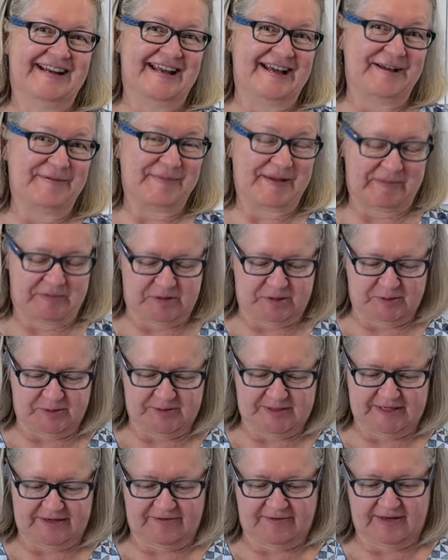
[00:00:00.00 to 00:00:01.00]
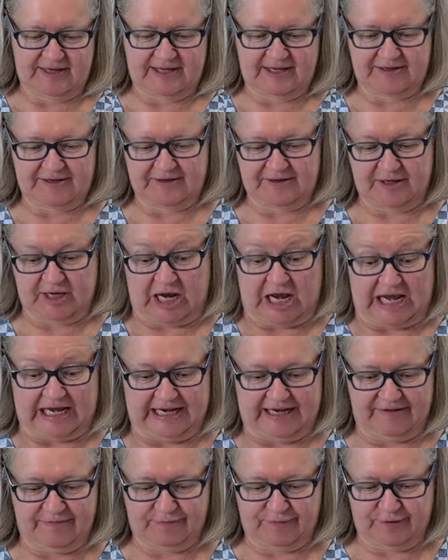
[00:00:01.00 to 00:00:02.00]
la même chose avec
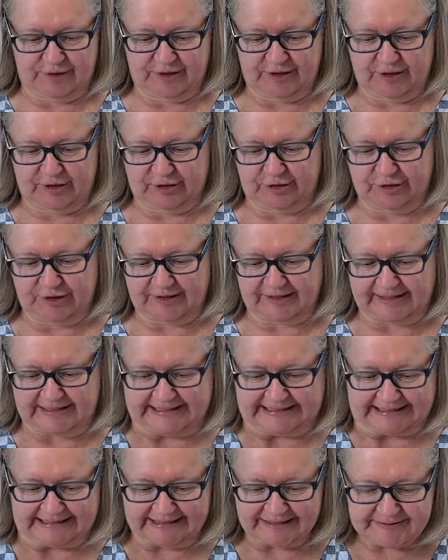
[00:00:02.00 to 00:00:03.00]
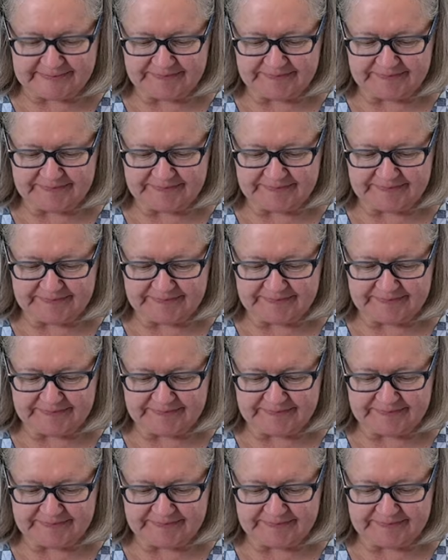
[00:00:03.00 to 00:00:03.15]
les feuilles d'origan.